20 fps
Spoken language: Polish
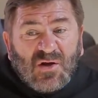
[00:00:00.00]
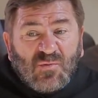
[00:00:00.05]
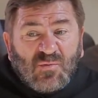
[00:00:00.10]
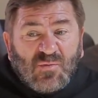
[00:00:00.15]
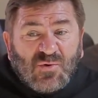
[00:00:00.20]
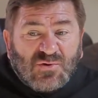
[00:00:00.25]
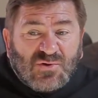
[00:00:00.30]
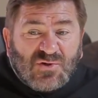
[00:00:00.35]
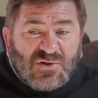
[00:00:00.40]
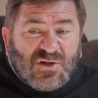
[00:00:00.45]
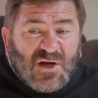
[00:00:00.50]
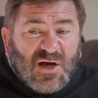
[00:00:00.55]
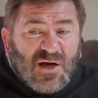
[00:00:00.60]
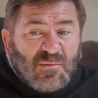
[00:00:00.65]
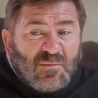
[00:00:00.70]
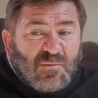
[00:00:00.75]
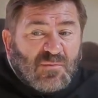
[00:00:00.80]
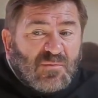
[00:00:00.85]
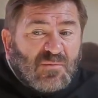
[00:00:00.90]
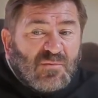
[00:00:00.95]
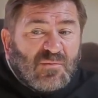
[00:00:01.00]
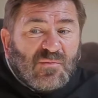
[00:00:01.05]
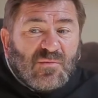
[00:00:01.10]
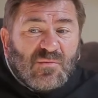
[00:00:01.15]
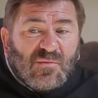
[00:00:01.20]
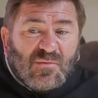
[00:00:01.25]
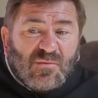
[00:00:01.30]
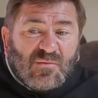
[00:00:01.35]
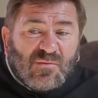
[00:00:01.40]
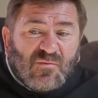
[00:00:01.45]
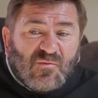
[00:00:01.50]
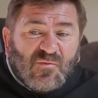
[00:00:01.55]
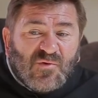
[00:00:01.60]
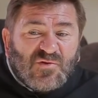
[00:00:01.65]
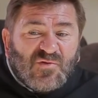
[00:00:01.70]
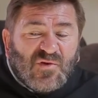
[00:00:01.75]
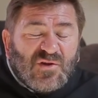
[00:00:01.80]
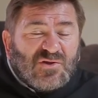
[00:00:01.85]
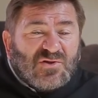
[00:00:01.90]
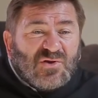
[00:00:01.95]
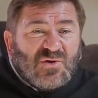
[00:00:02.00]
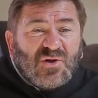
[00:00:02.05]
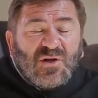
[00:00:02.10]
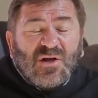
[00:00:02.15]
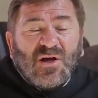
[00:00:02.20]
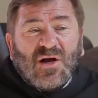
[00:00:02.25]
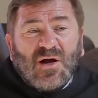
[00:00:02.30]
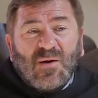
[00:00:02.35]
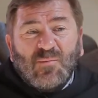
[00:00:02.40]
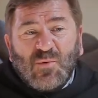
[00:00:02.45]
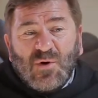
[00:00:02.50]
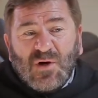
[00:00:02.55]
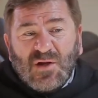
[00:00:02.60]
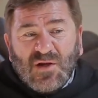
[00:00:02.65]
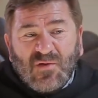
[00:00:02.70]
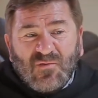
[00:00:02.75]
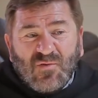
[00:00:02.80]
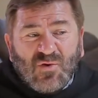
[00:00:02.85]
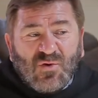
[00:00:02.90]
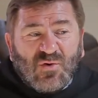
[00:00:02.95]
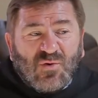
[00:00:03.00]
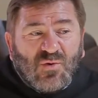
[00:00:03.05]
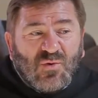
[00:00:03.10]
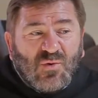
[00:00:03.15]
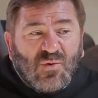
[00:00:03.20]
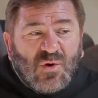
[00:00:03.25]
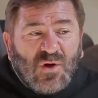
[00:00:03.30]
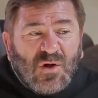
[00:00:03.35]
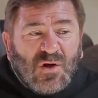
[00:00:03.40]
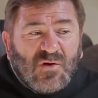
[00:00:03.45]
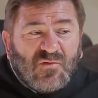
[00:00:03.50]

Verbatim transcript: Bo zostałem wyświęcony na kapłana w roku,